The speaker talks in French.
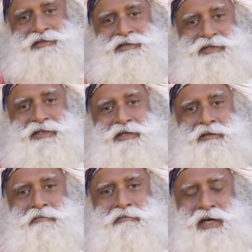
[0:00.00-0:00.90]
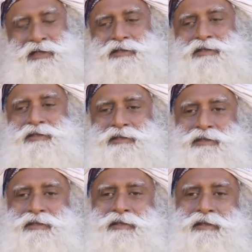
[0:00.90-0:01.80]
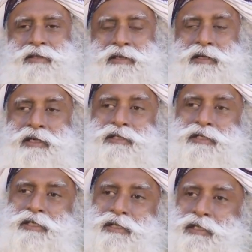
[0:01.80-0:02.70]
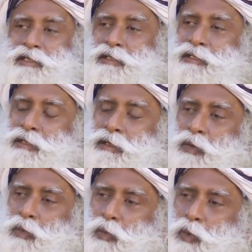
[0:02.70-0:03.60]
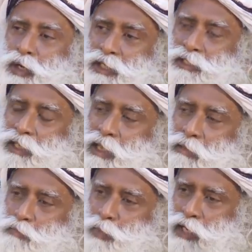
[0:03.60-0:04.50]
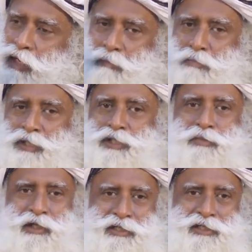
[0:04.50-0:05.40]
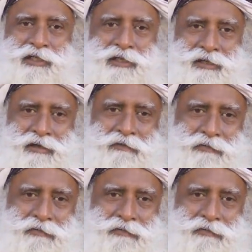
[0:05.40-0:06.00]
pas vraiment mineur, mais au regard de la catastrophe potentielle que ça représente,